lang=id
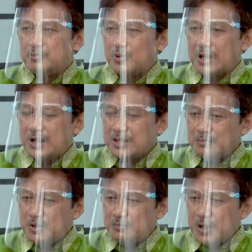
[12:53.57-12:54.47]
Bukan
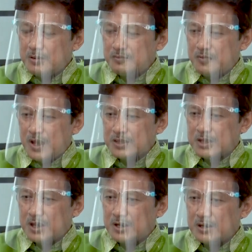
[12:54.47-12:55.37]
hanya
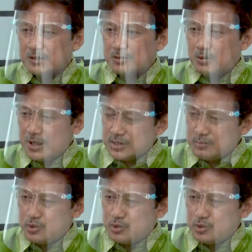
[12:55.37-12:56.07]
memanfaatkan koleksi